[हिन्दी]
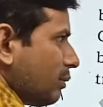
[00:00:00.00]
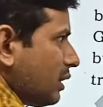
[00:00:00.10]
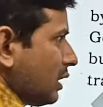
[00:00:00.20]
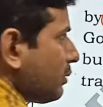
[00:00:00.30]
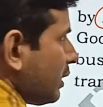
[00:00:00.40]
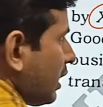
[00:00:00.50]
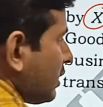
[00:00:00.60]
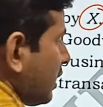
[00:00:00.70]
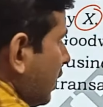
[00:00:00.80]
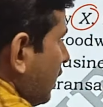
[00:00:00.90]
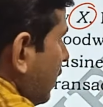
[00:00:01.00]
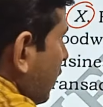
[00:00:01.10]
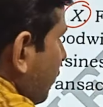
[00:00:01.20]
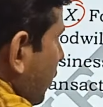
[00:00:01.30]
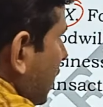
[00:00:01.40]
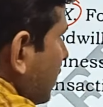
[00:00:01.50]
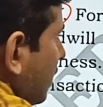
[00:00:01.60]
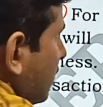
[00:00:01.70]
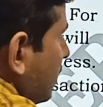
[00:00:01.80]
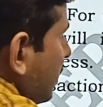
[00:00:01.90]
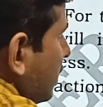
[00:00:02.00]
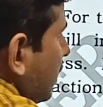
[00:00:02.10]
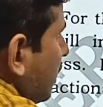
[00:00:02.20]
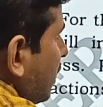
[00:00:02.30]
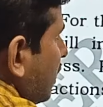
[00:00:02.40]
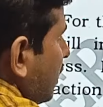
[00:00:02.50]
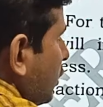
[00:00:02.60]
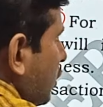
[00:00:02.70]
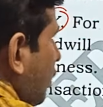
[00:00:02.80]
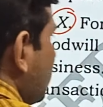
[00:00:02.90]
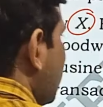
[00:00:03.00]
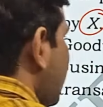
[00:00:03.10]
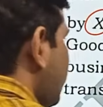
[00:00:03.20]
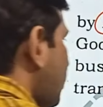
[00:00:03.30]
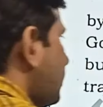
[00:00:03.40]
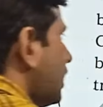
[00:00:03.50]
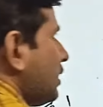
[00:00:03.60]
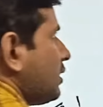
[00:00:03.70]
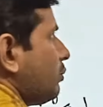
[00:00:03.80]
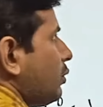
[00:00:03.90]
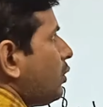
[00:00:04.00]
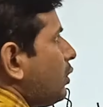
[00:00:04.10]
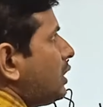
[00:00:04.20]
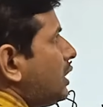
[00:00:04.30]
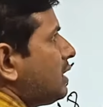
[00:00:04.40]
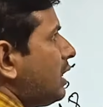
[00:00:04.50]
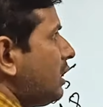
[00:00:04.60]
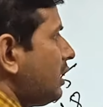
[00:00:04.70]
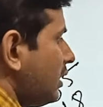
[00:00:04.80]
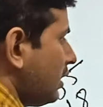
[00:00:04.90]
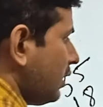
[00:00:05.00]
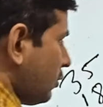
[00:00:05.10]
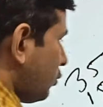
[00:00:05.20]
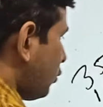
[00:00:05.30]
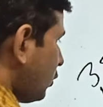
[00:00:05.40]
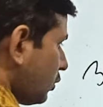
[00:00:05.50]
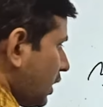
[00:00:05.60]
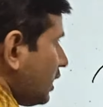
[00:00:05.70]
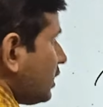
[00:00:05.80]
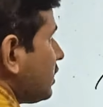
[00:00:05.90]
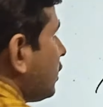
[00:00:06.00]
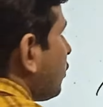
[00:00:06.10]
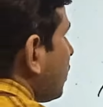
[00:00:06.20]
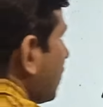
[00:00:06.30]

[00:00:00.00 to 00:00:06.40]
बिजनेस में ही रहा जाता है पास नेसेसरी जन एंट्री टू रिकॉर्ड द एवर ट्रांजेक्शन बहुत ही आसान है दो ट्रांजेक्शन रिकॉर्ड